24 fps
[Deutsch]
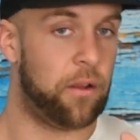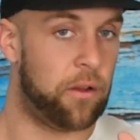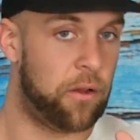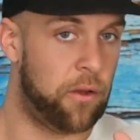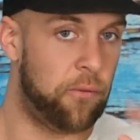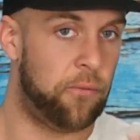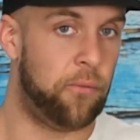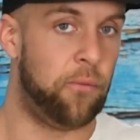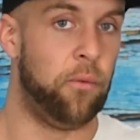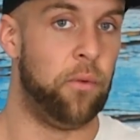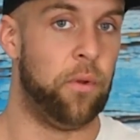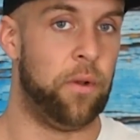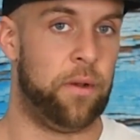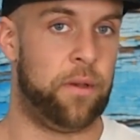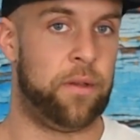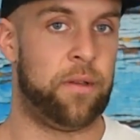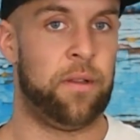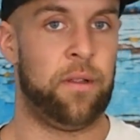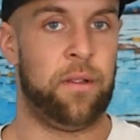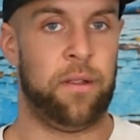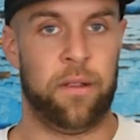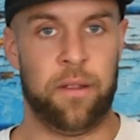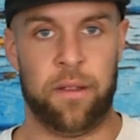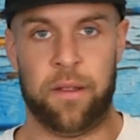Gefühlt.
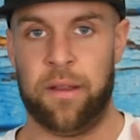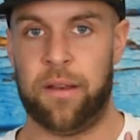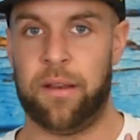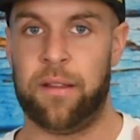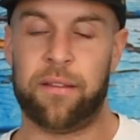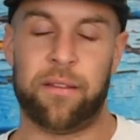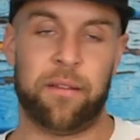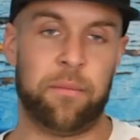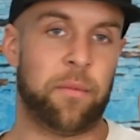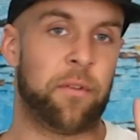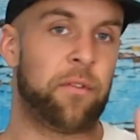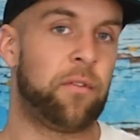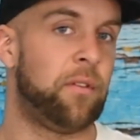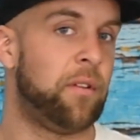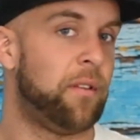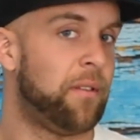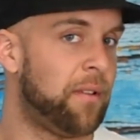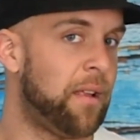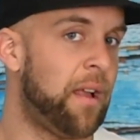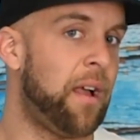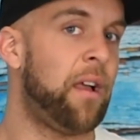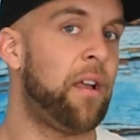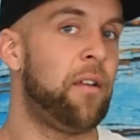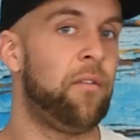Das ist immer so eine
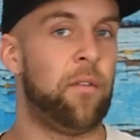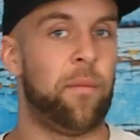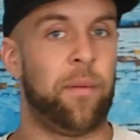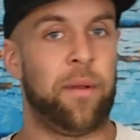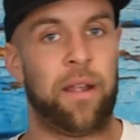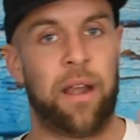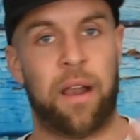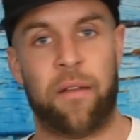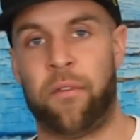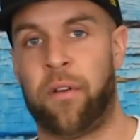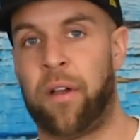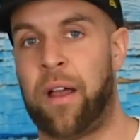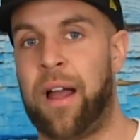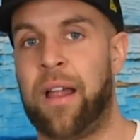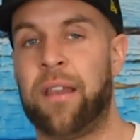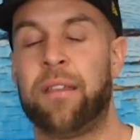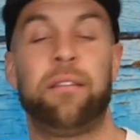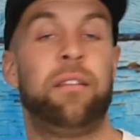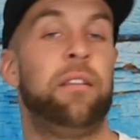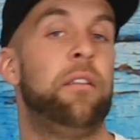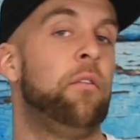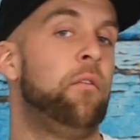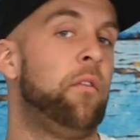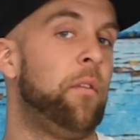Sache, wenn man ihn einfach
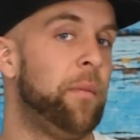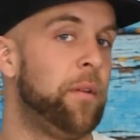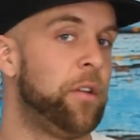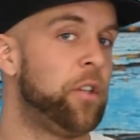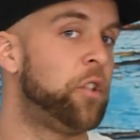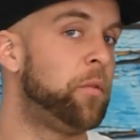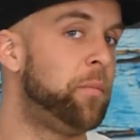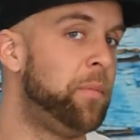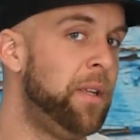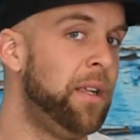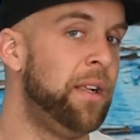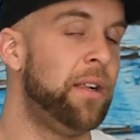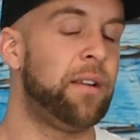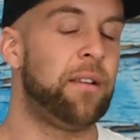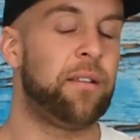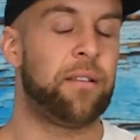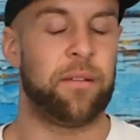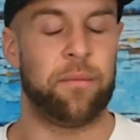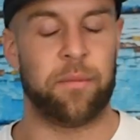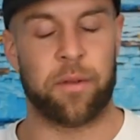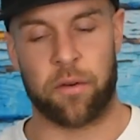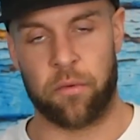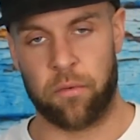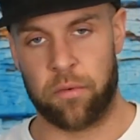anzieht und wenn man spielt,
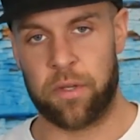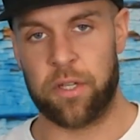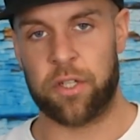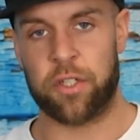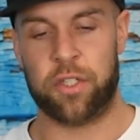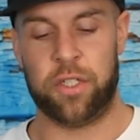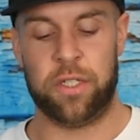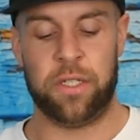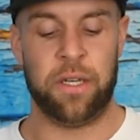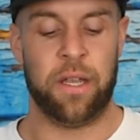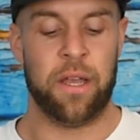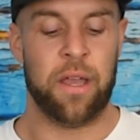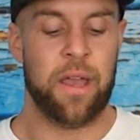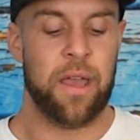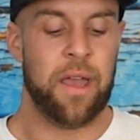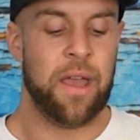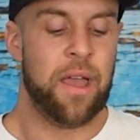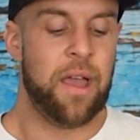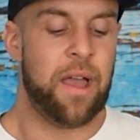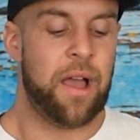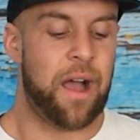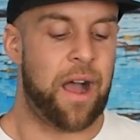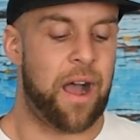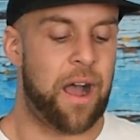ist immer ein Unterschied.
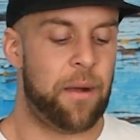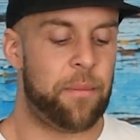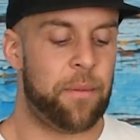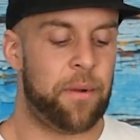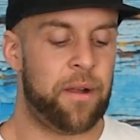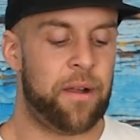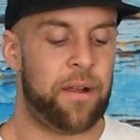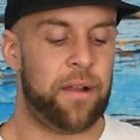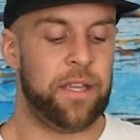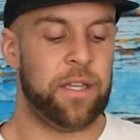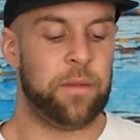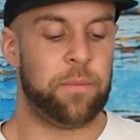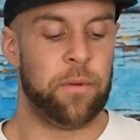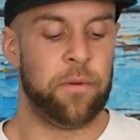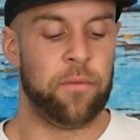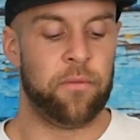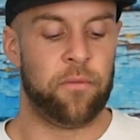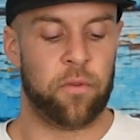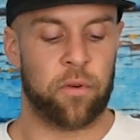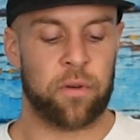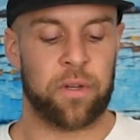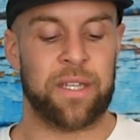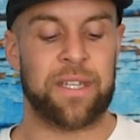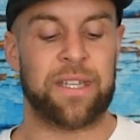Aber ich
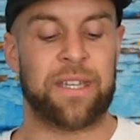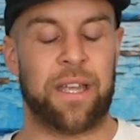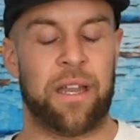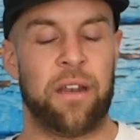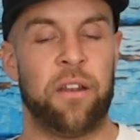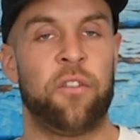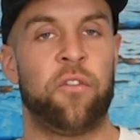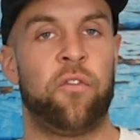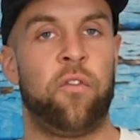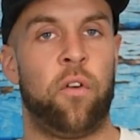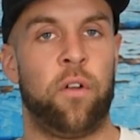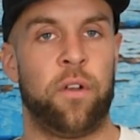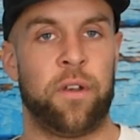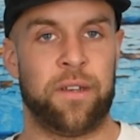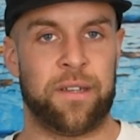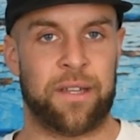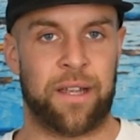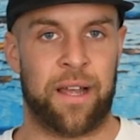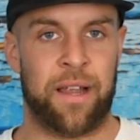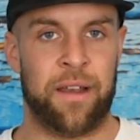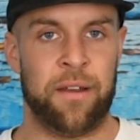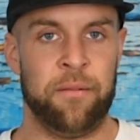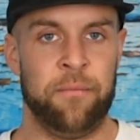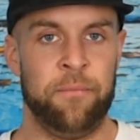bin wirklich ganz vorne
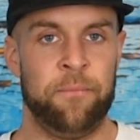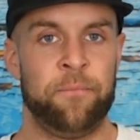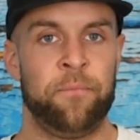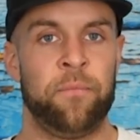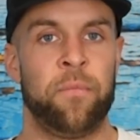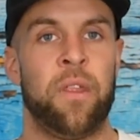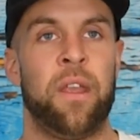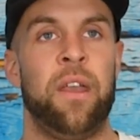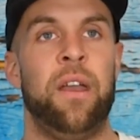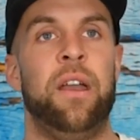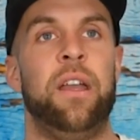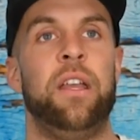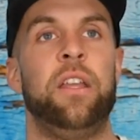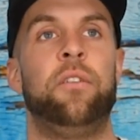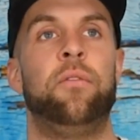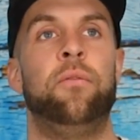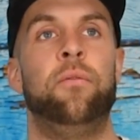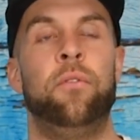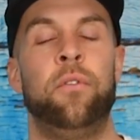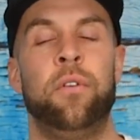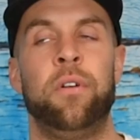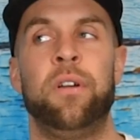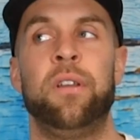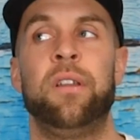dran
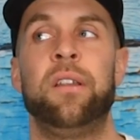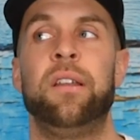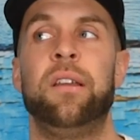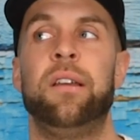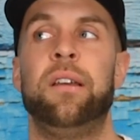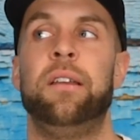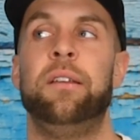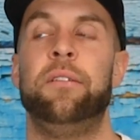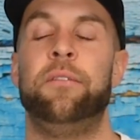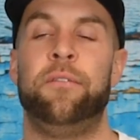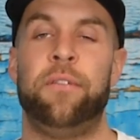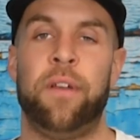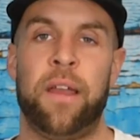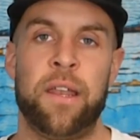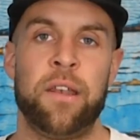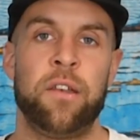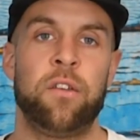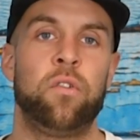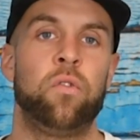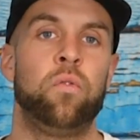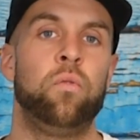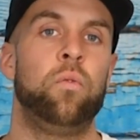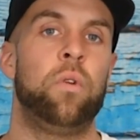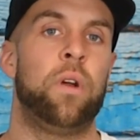ich würde
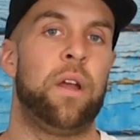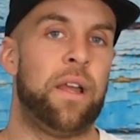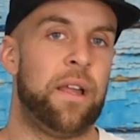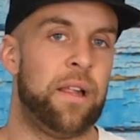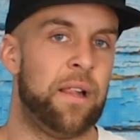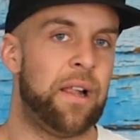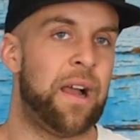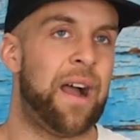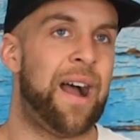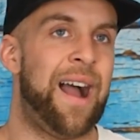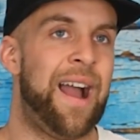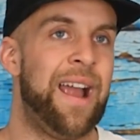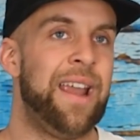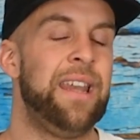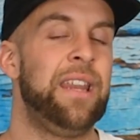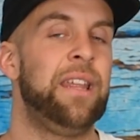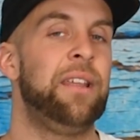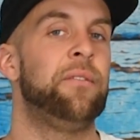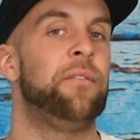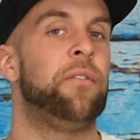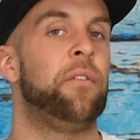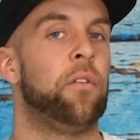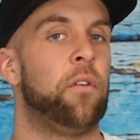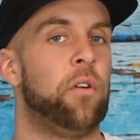eventuell
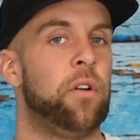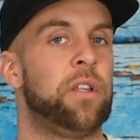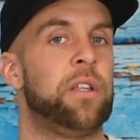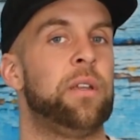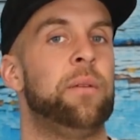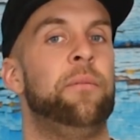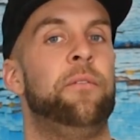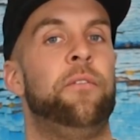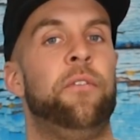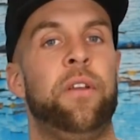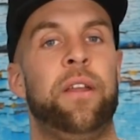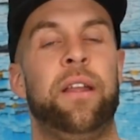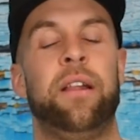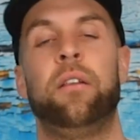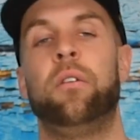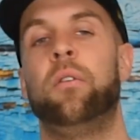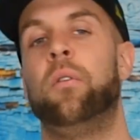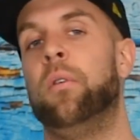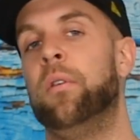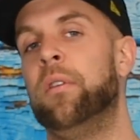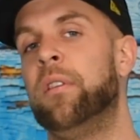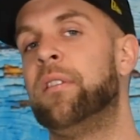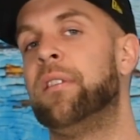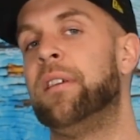einigen von euch empfehlen,
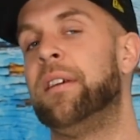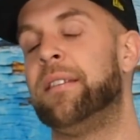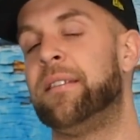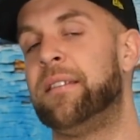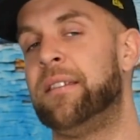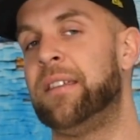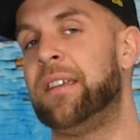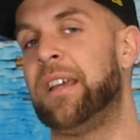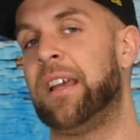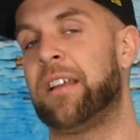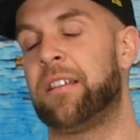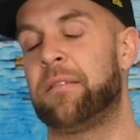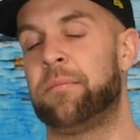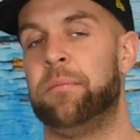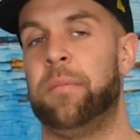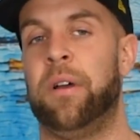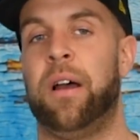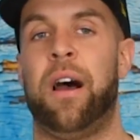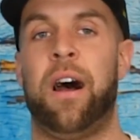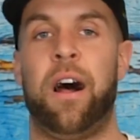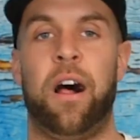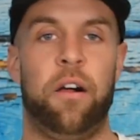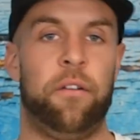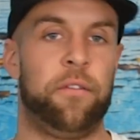grundsätzlich
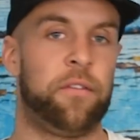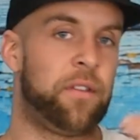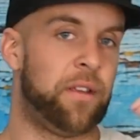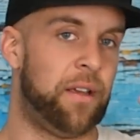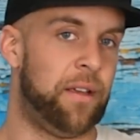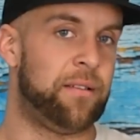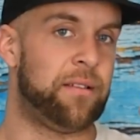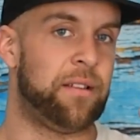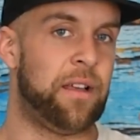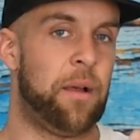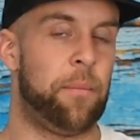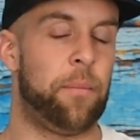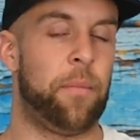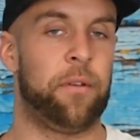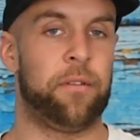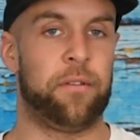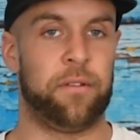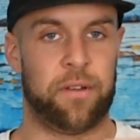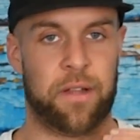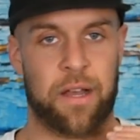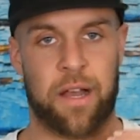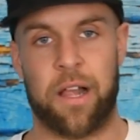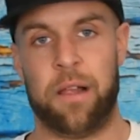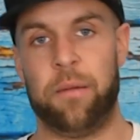erstmal Half Size Up, also
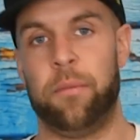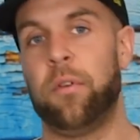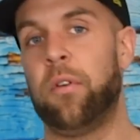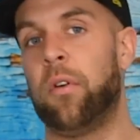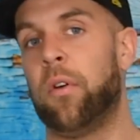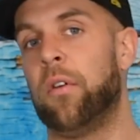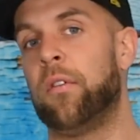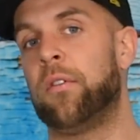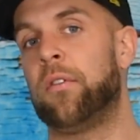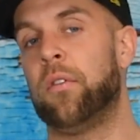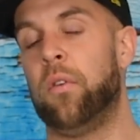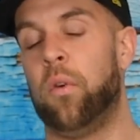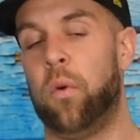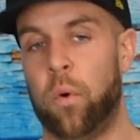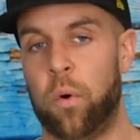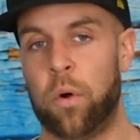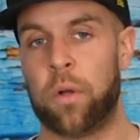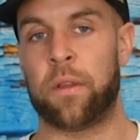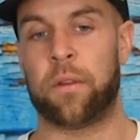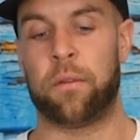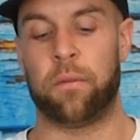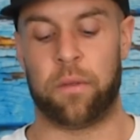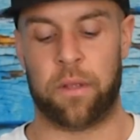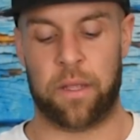eine halbe Größe
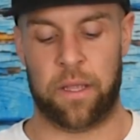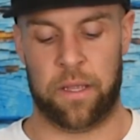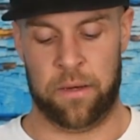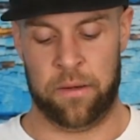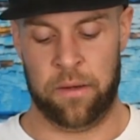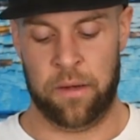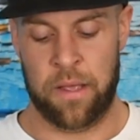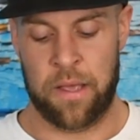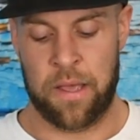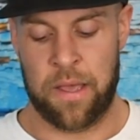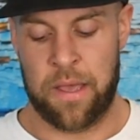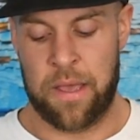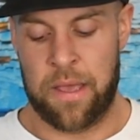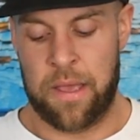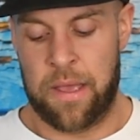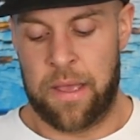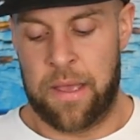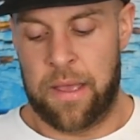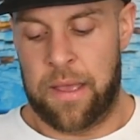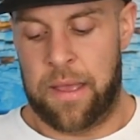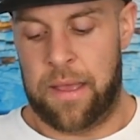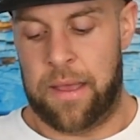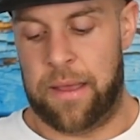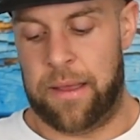hoch zu gehen.
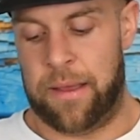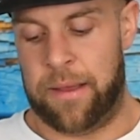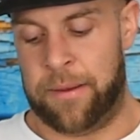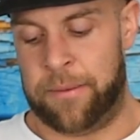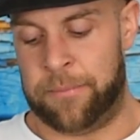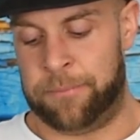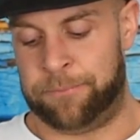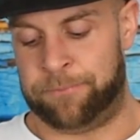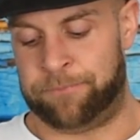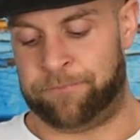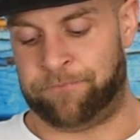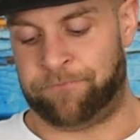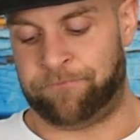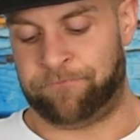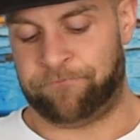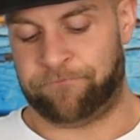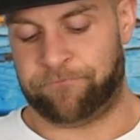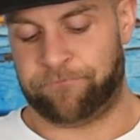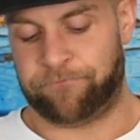Ähm,